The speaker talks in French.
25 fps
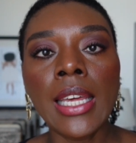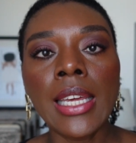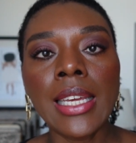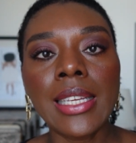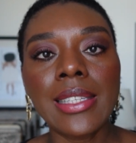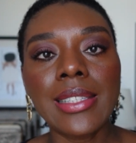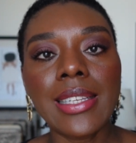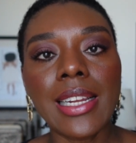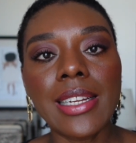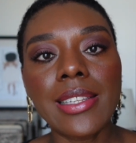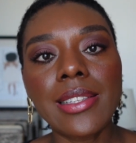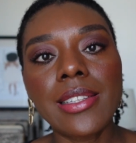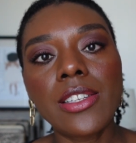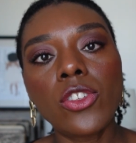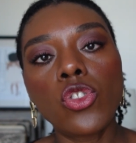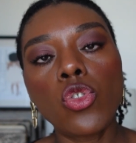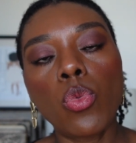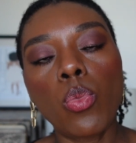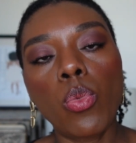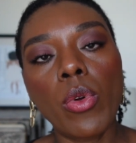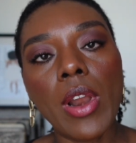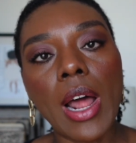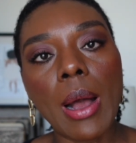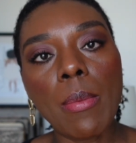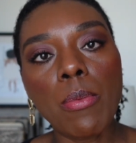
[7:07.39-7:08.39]
Celle-ci, je
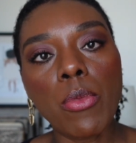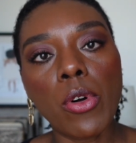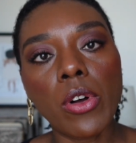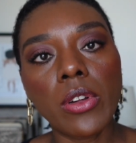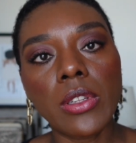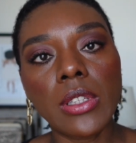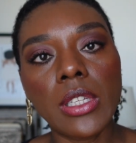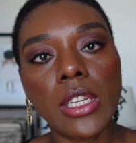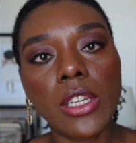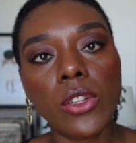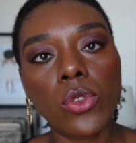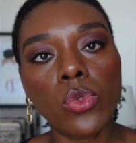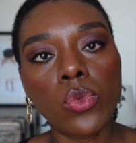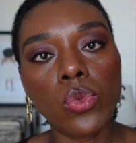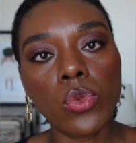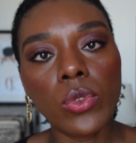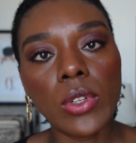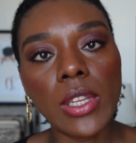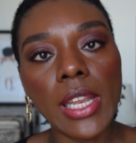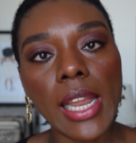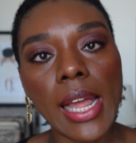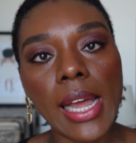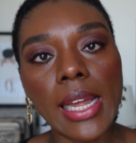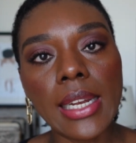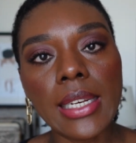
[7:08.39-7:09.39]
peux la porter
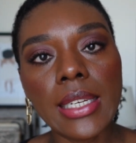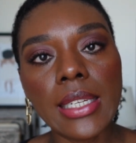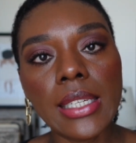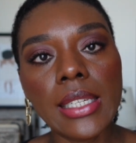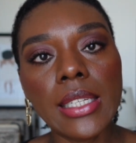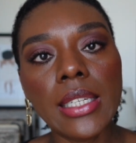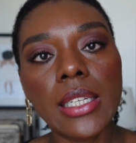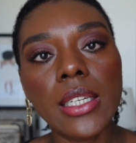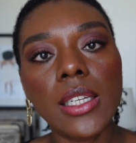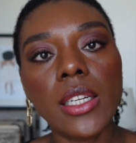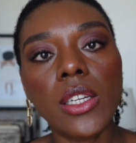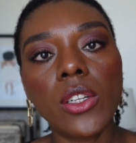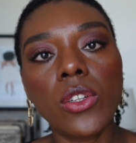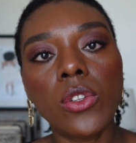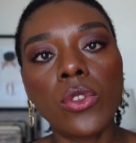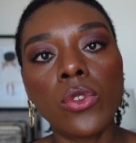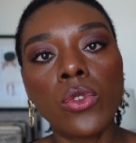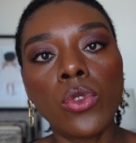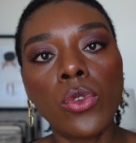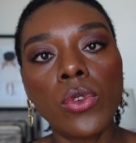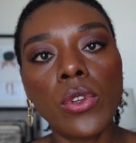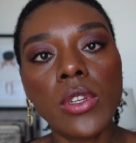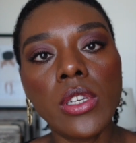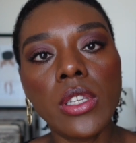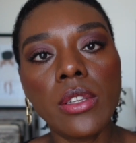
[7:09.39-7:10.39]
toute l'année,
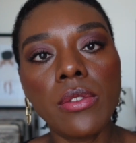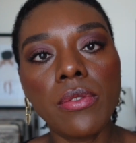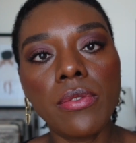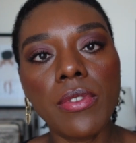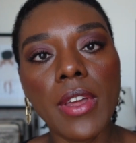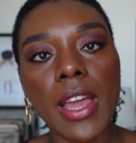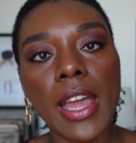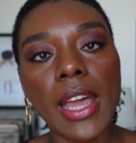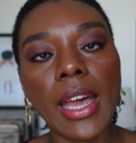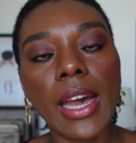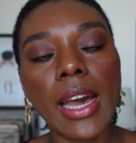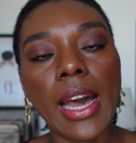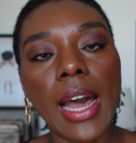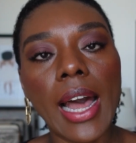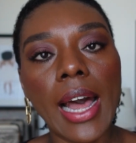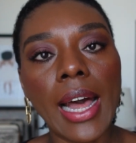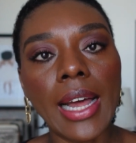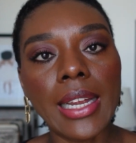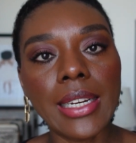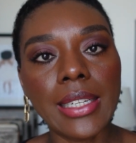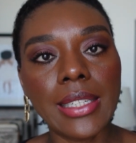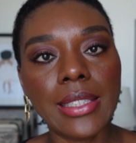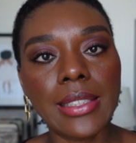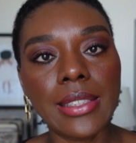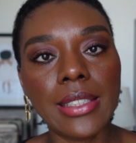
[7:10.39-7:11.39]
de l'hiver à
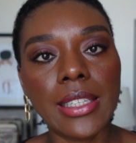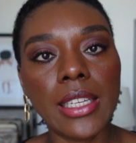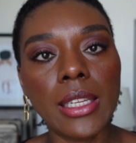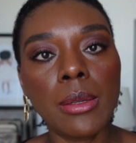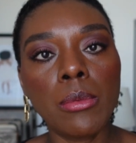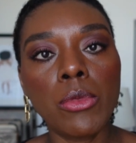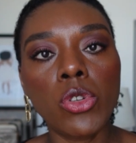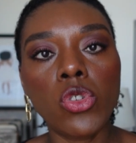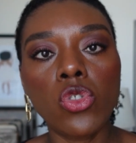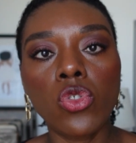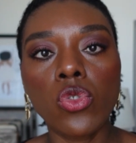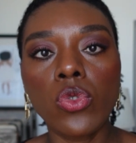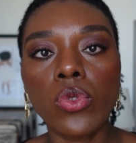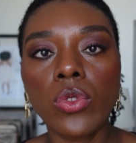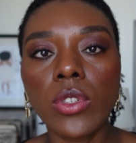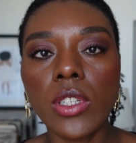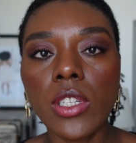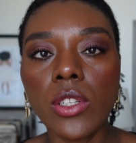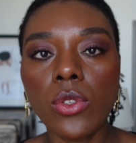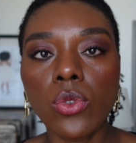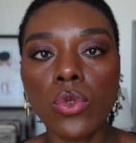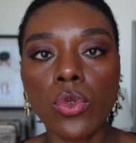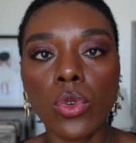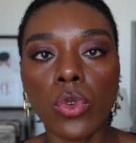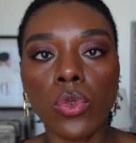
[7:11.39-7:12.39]
l'été, mais je
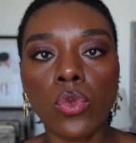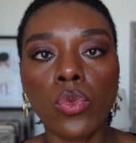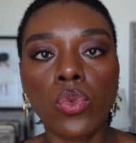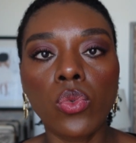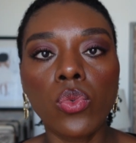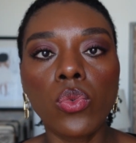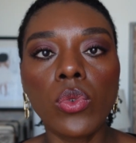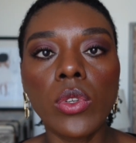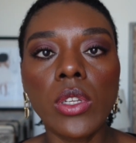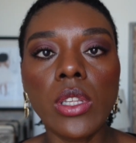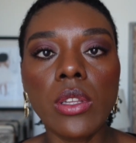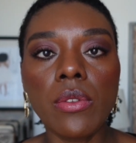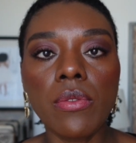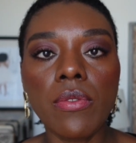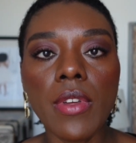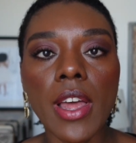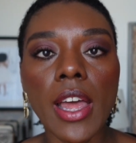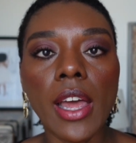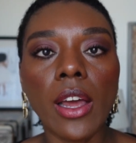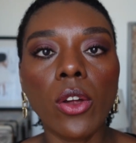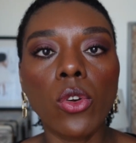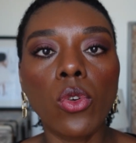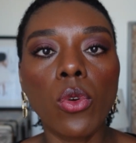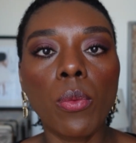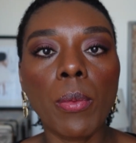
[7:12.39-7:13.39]
l'utilise surtout
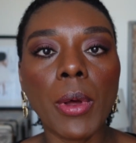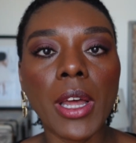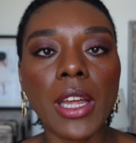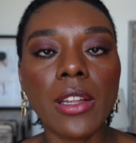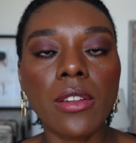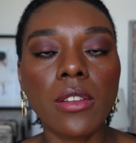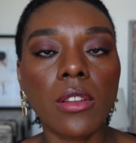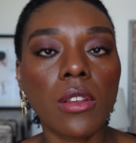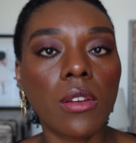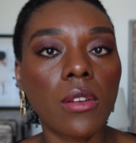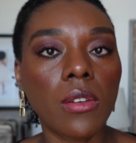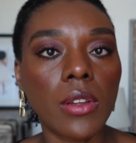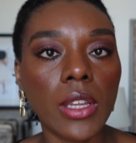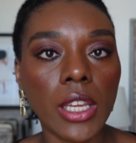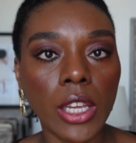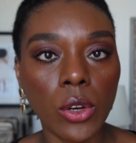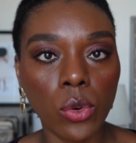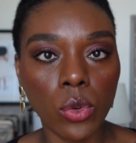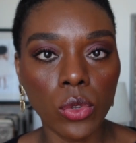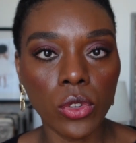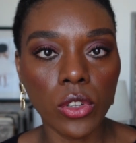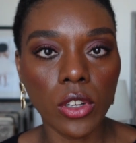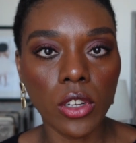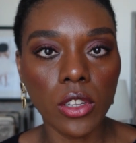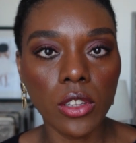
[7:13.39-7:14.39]
l'hiver, le printemps et
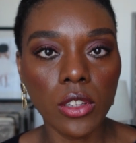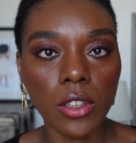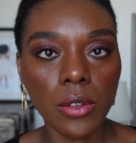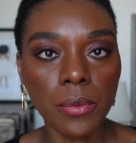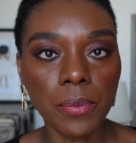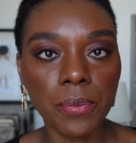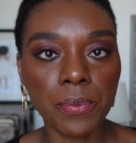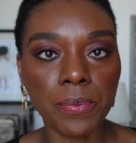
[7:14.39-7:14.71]
l'automne.